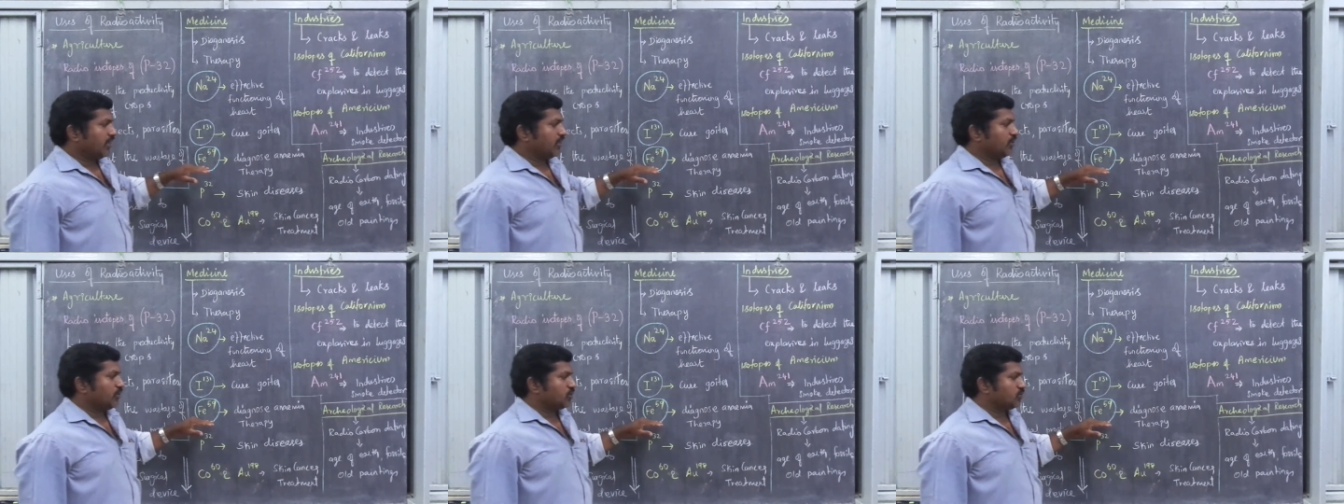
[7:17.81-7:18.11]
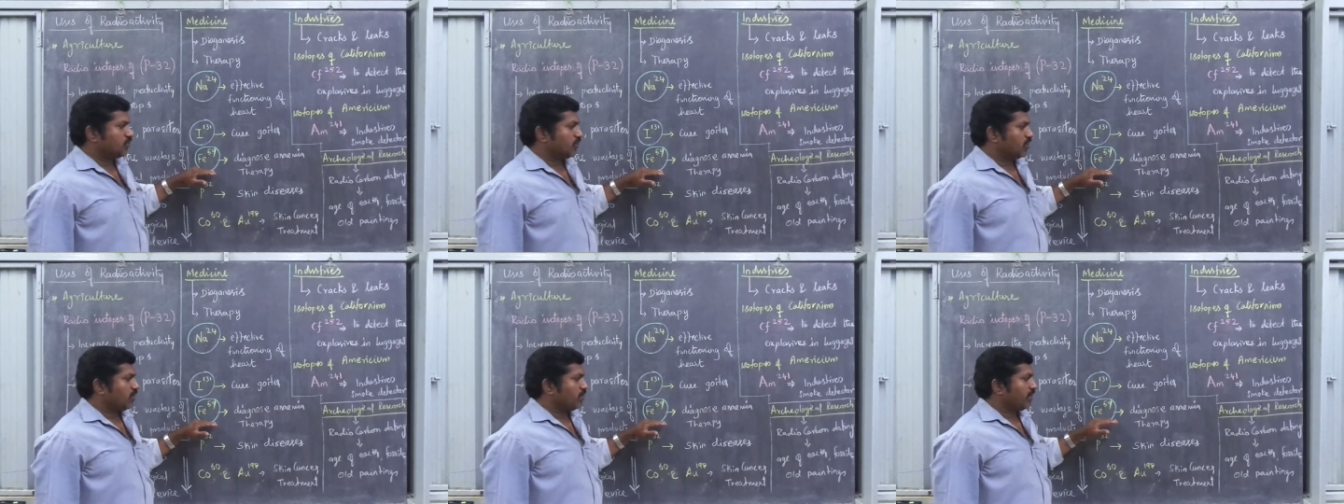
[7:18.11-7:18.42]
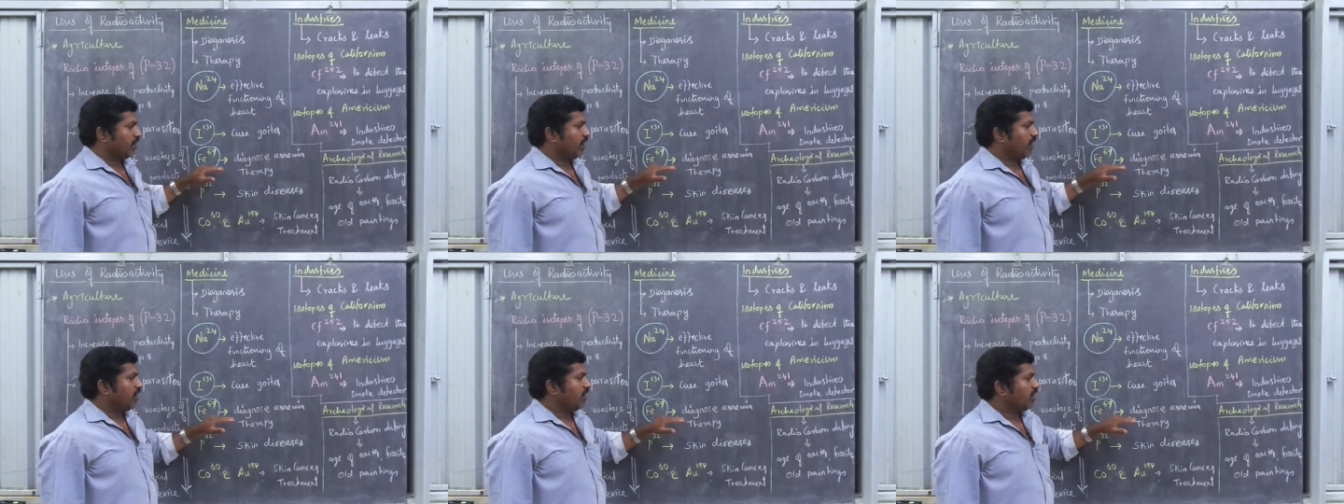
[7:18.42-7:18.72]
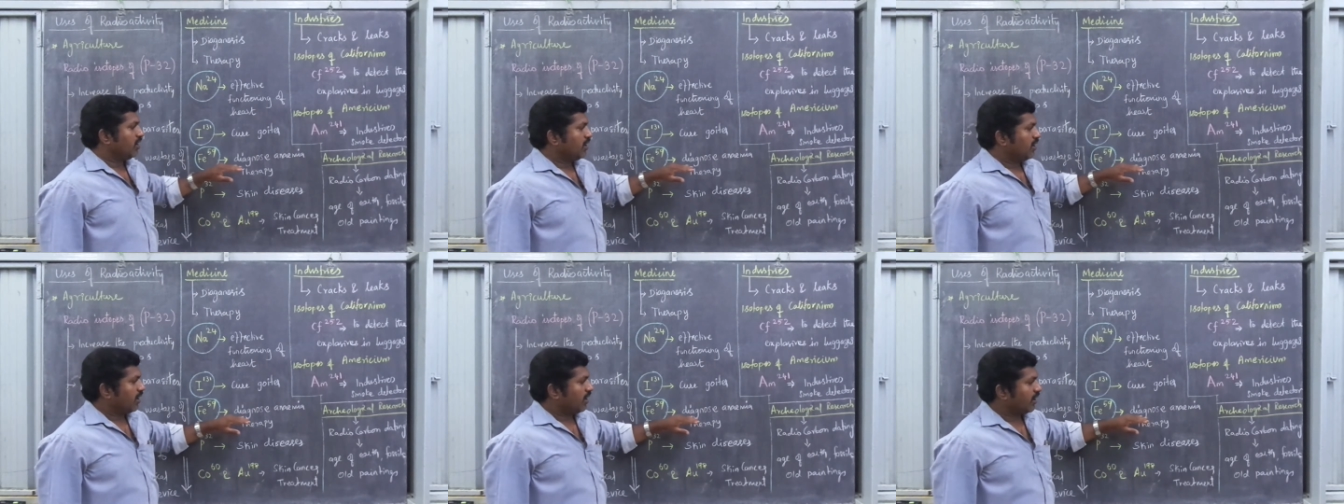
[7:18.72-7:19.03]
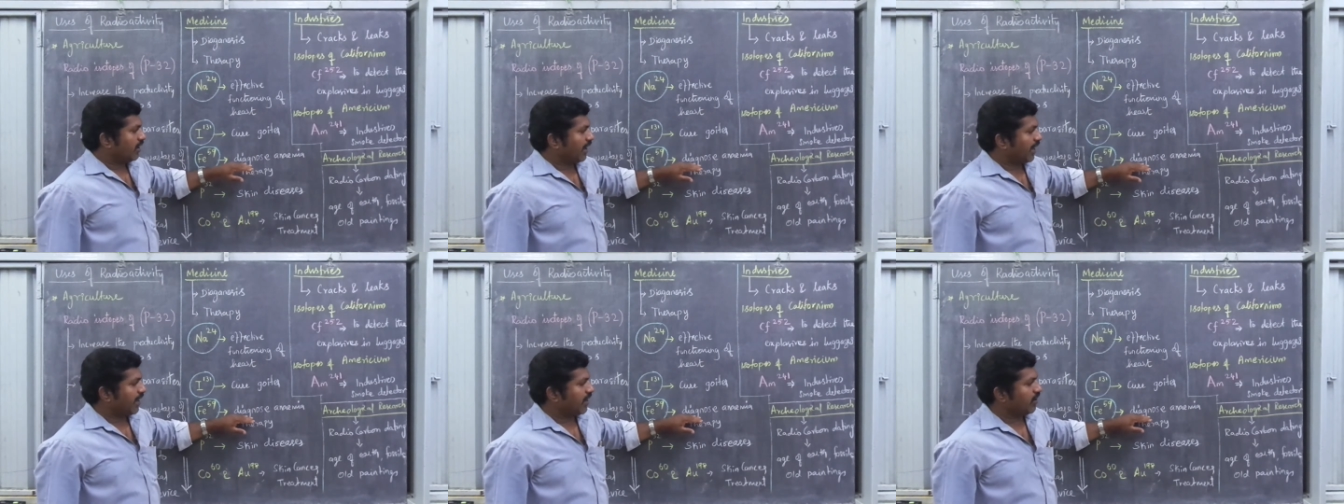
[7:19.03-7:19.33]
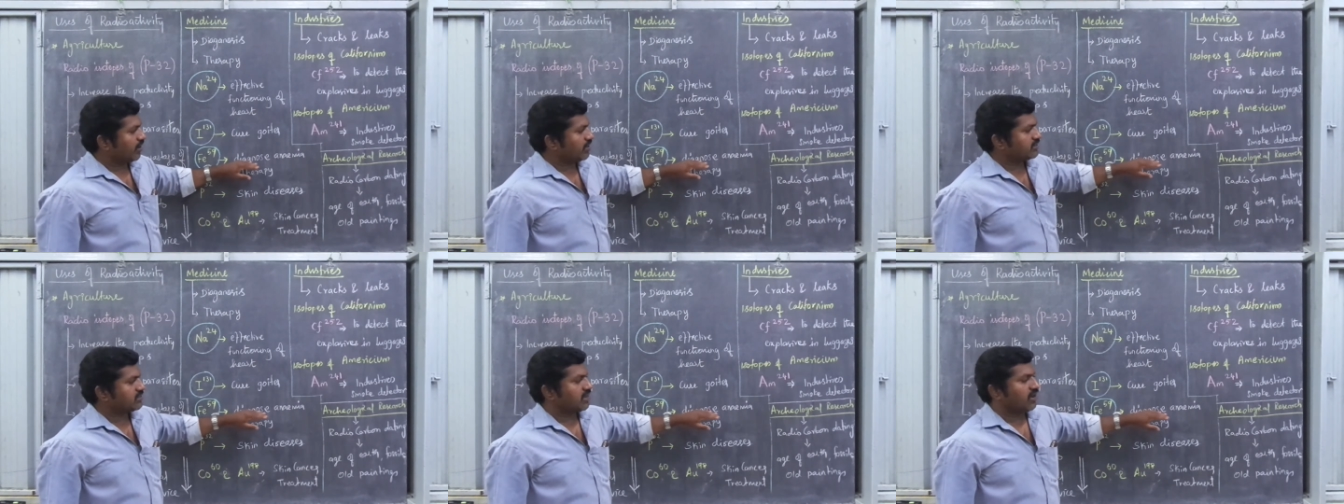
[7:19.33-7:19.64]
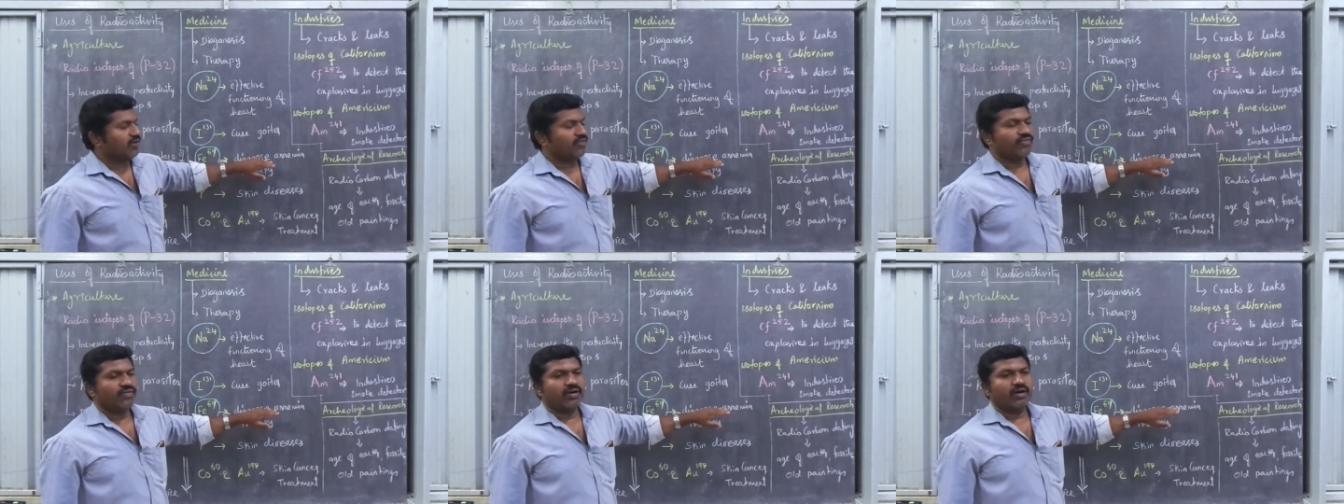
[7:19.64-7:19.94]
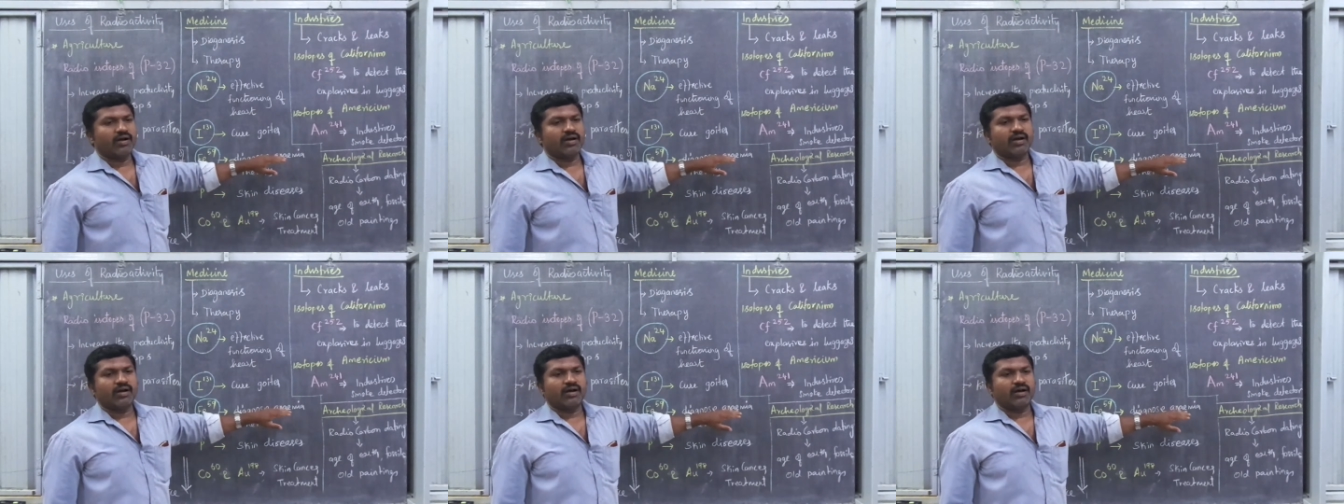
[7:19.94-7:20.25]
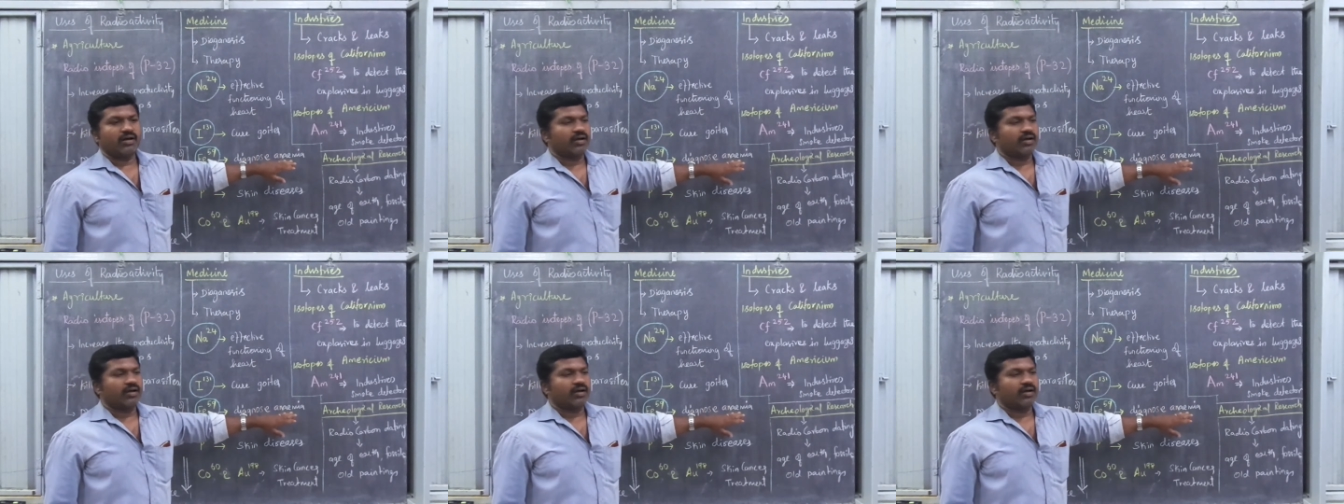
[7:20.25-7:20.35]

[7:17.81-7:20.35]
இது எது யூஸ் பண்ணோம்னா டயனஸ் ஆஃப்